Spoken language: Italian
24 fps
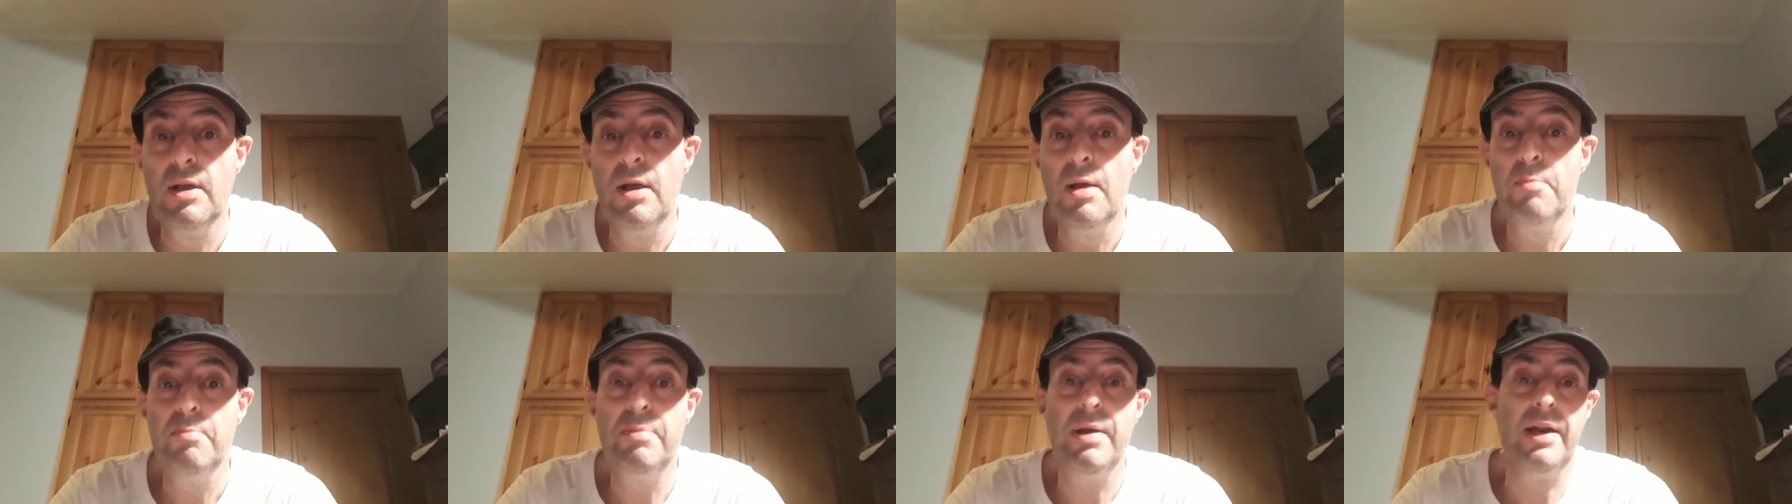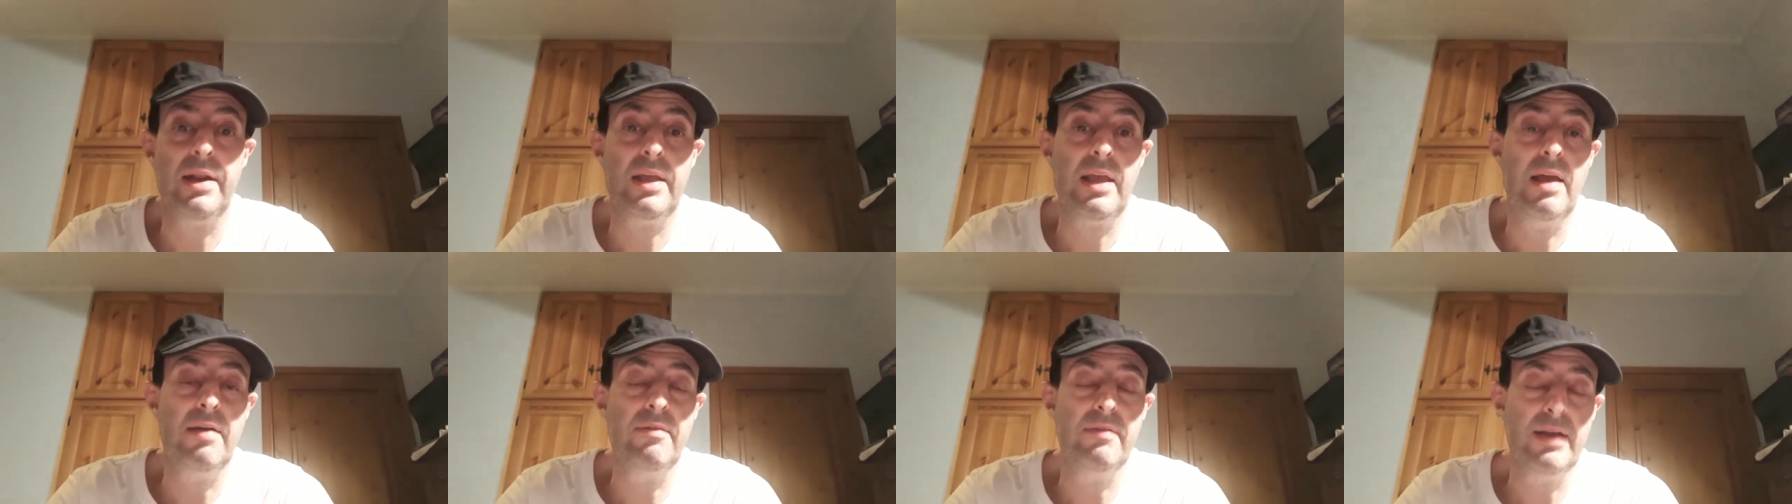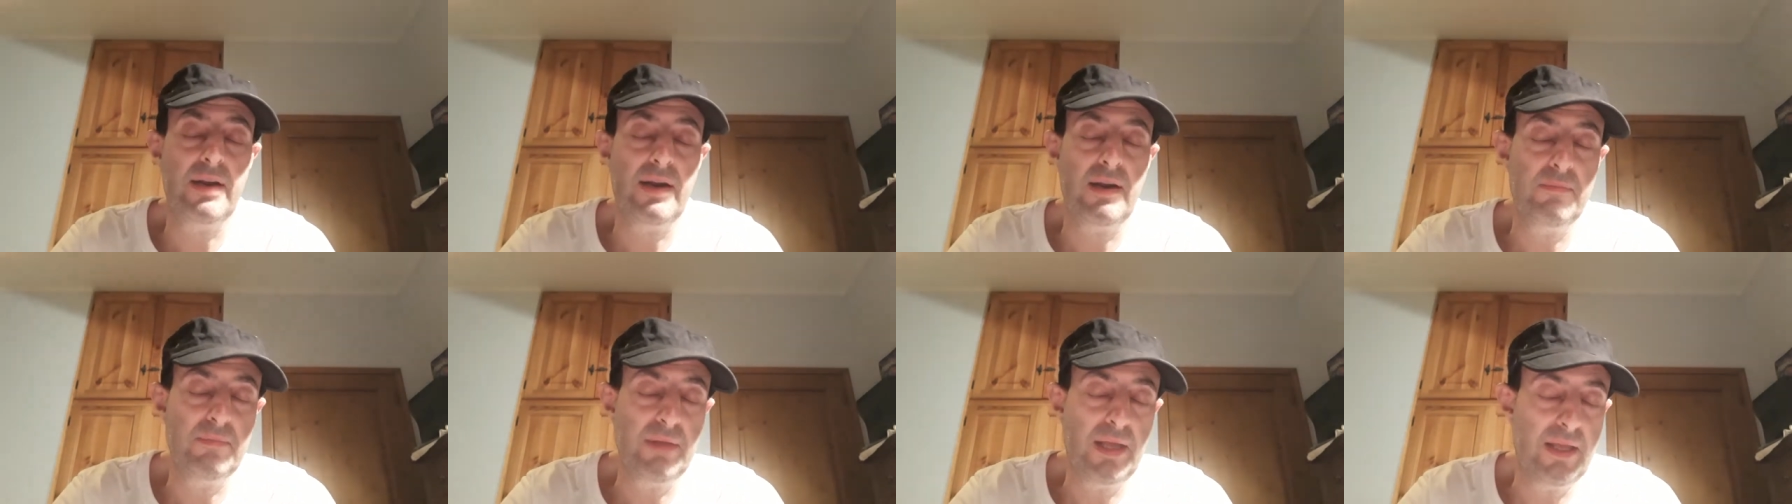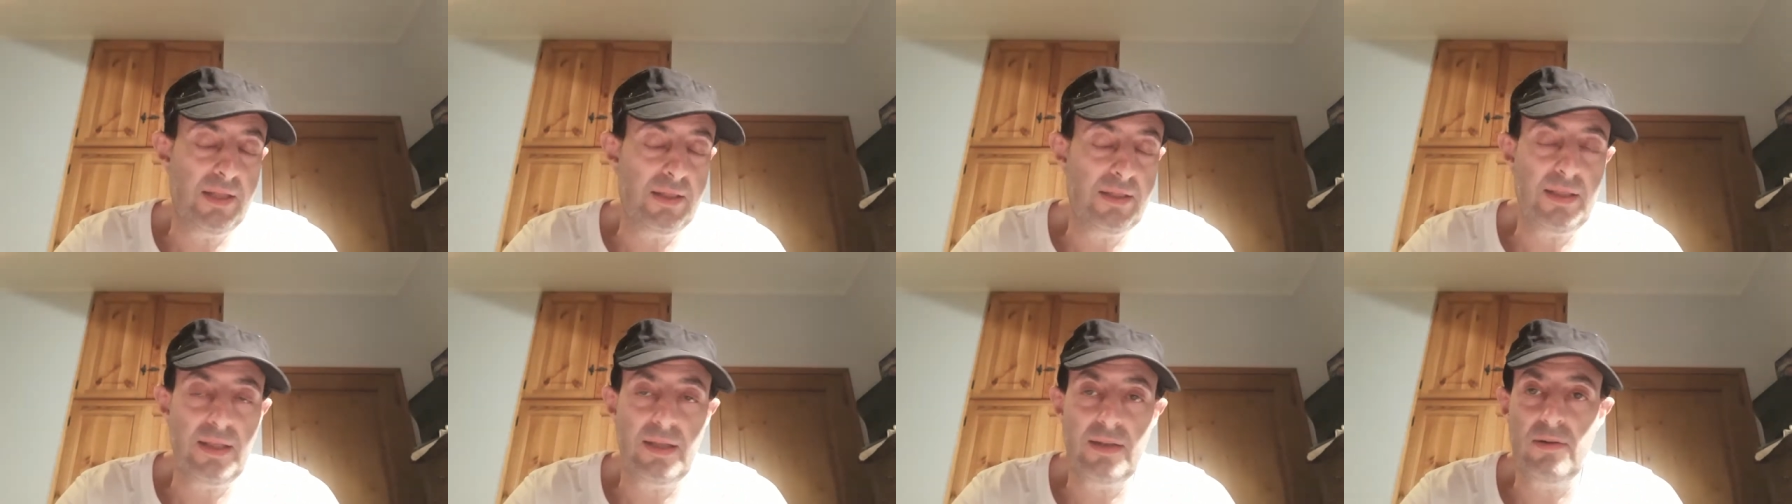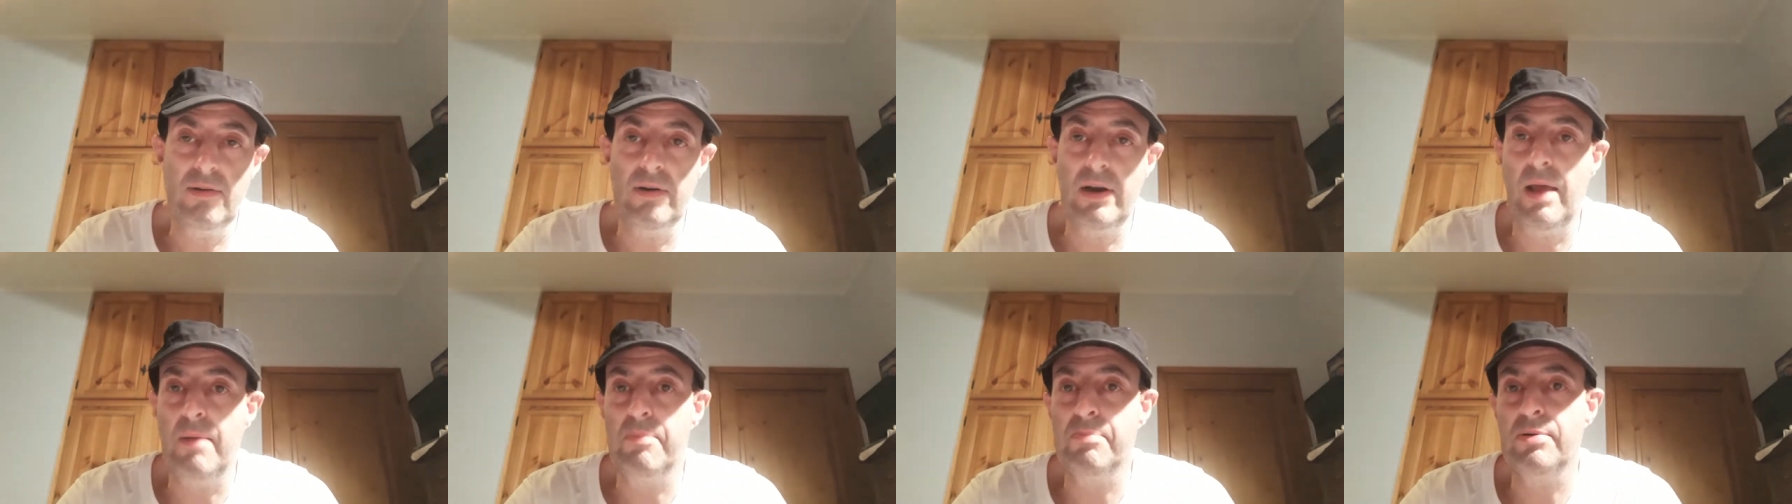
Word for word: perché veramente non è